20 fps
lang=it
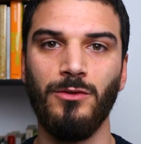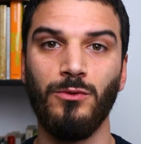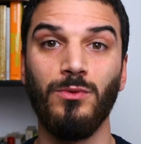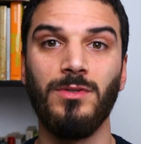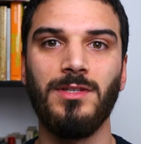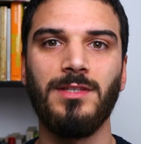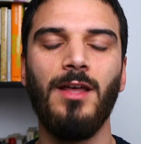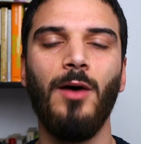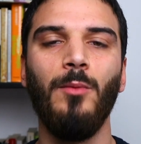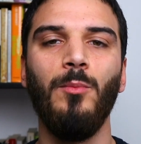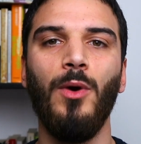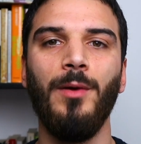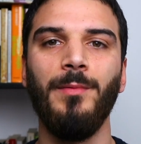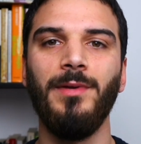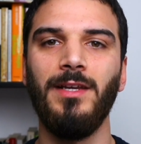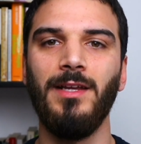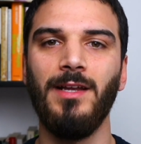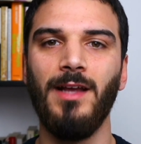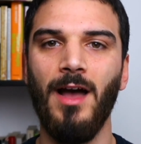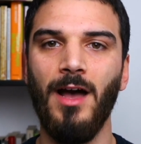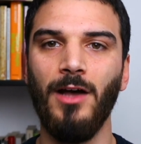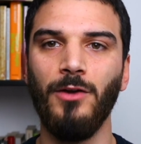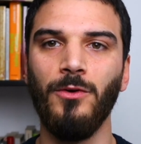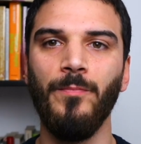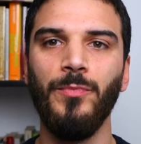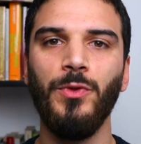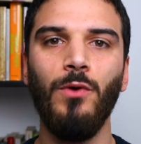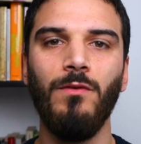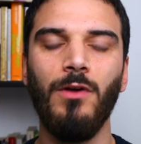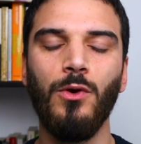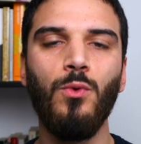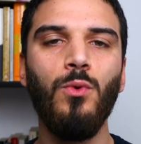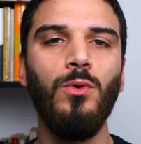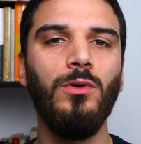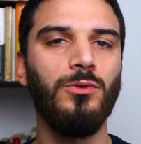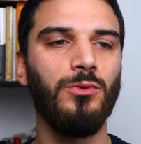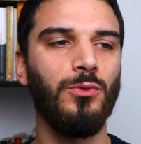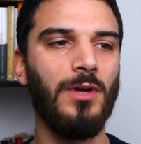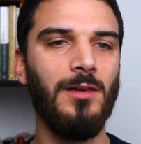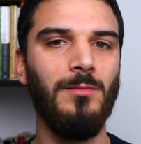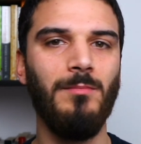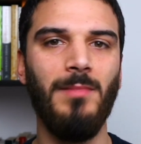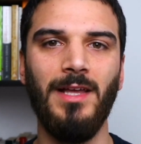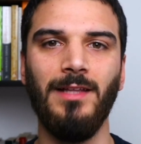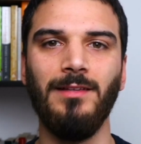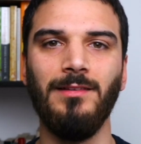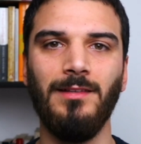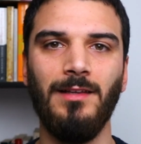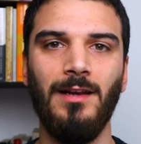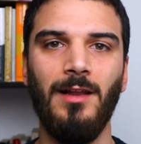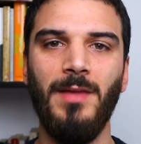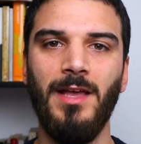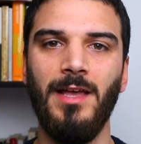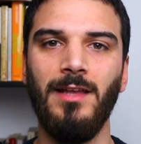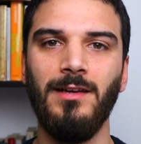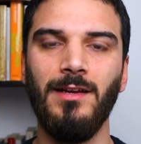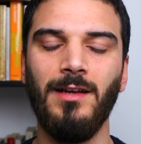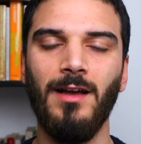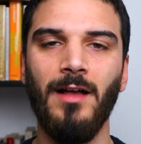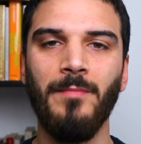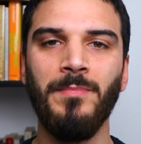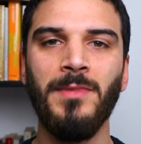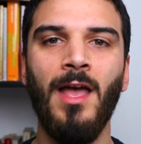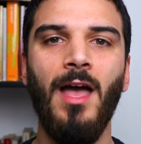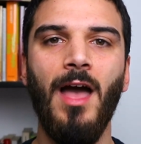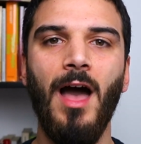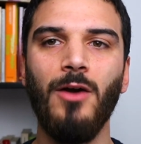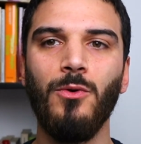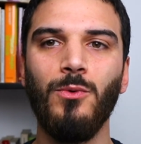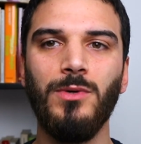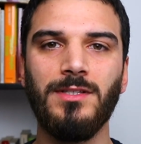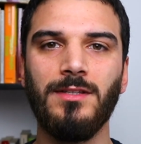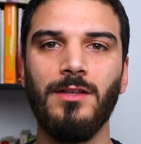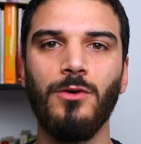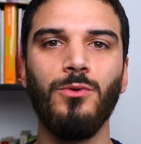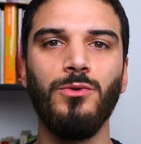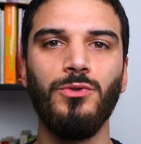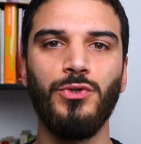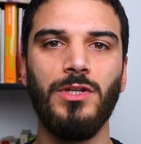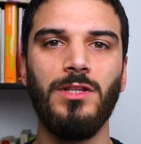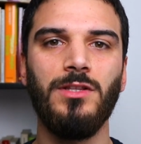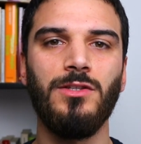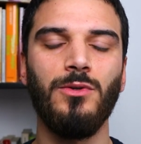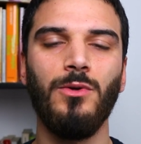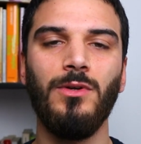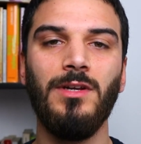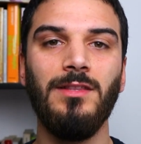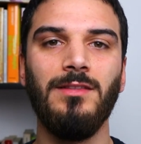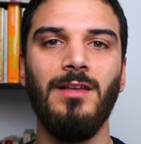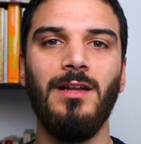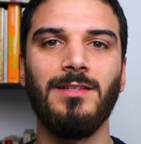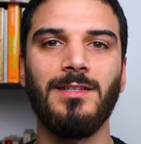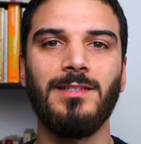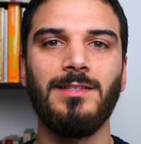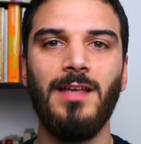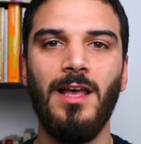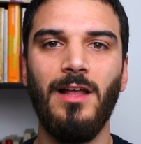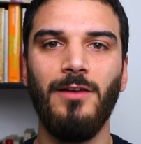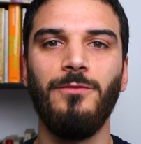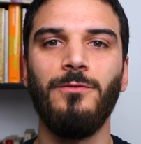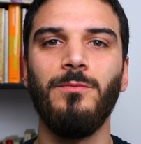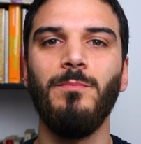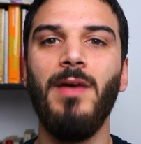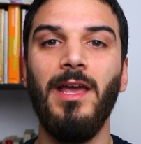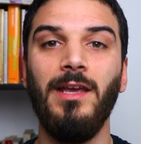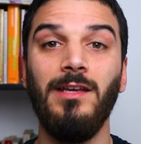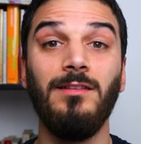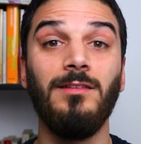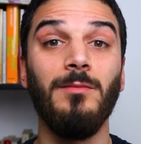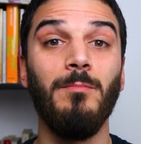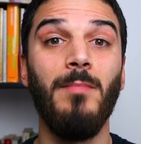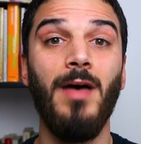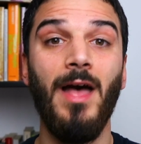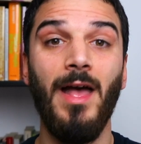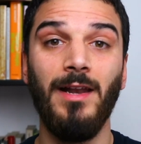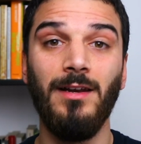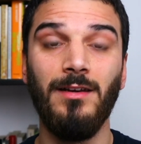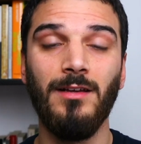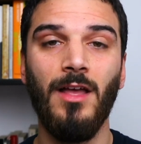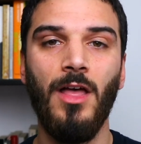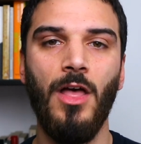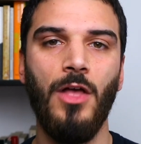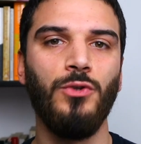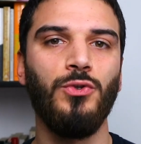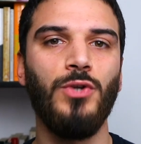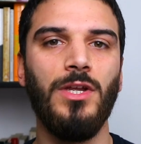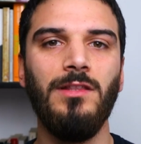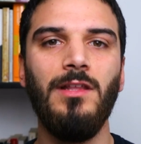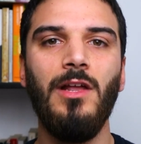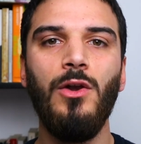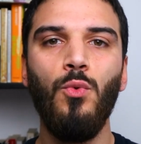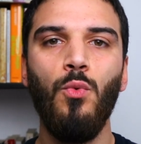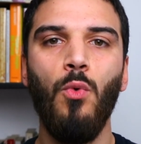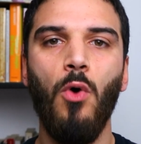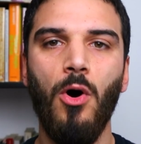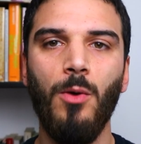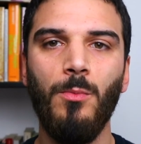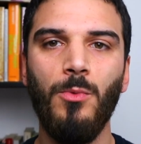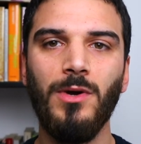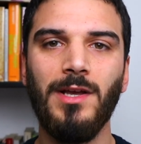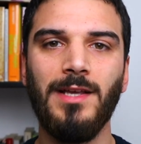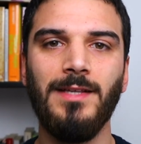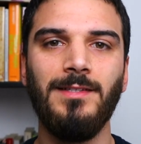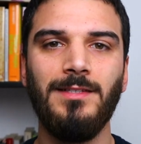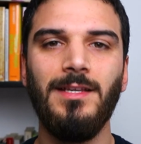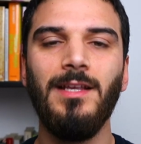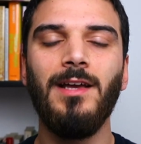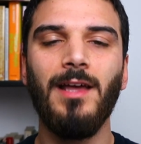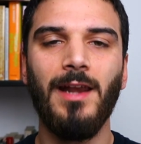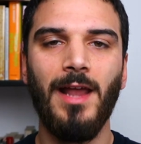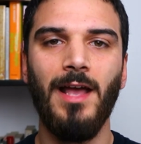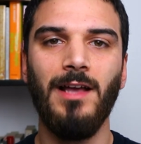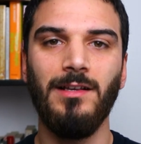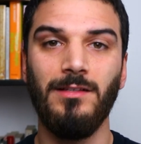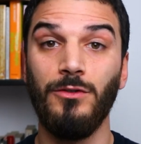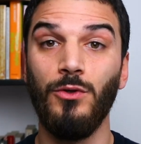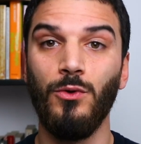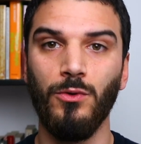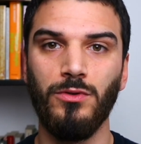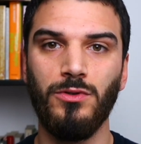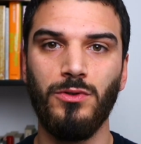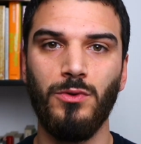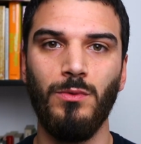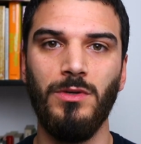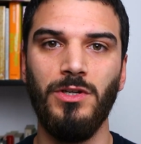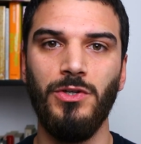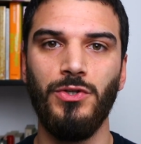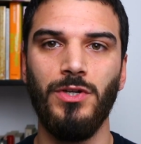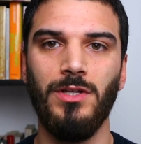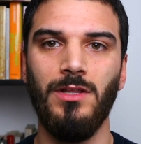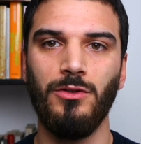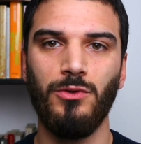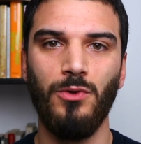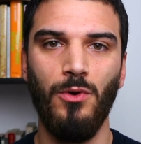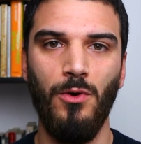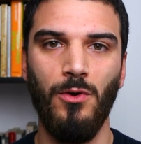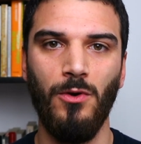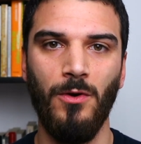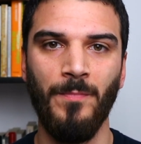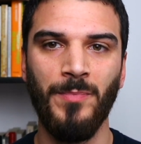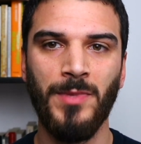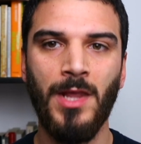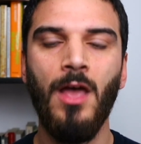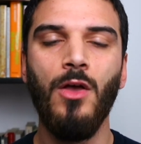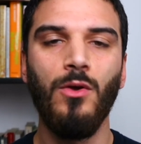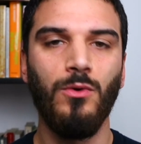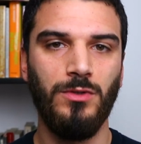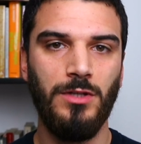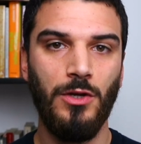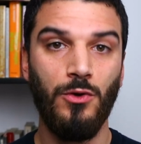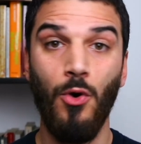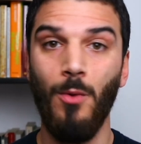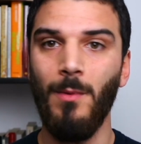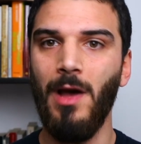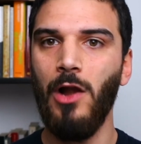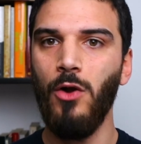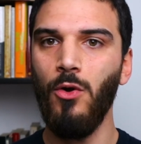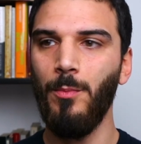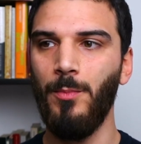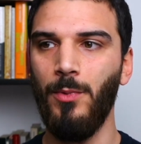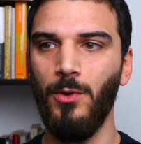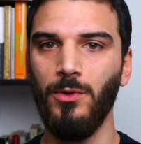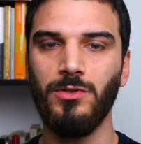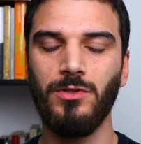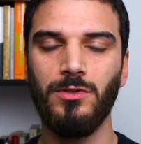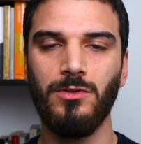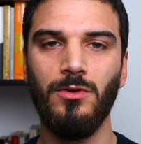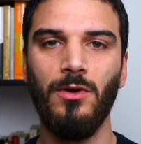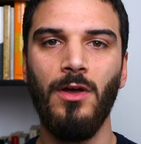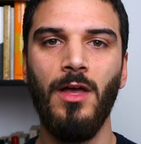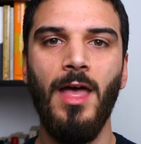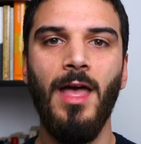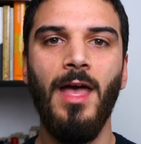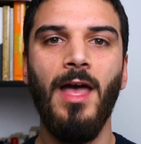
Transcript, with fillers: su stampo americano, dove culturalmente l'America ha questa concezione del self-made man, cioè dell'uomo che si crea e si costruisce da solo, così come all'opposto